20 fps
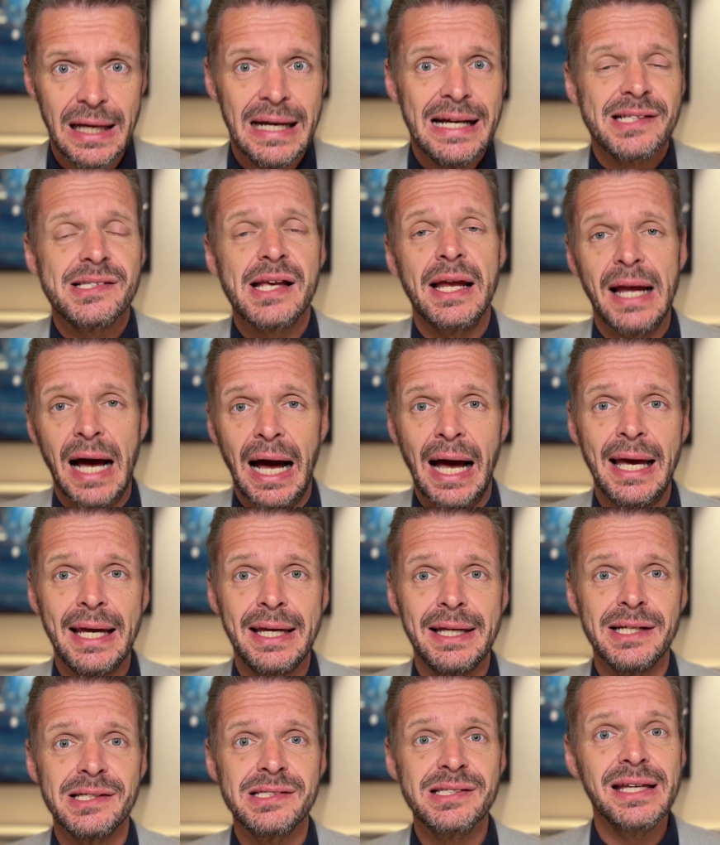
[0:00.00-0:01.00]
sein
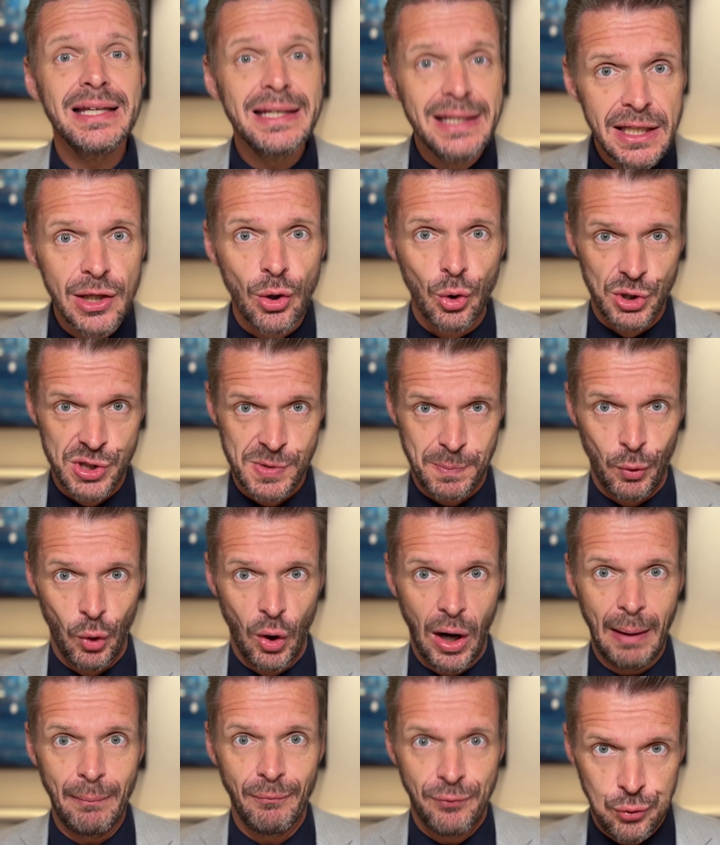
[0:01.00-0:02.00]
eigenes
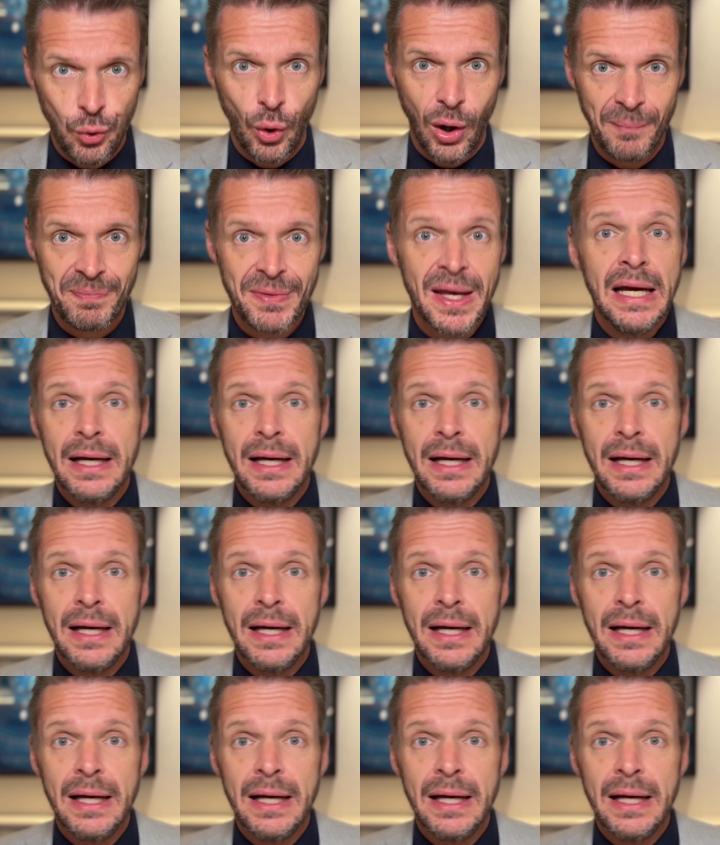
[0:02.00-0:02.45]
Regierungsprogramm vor.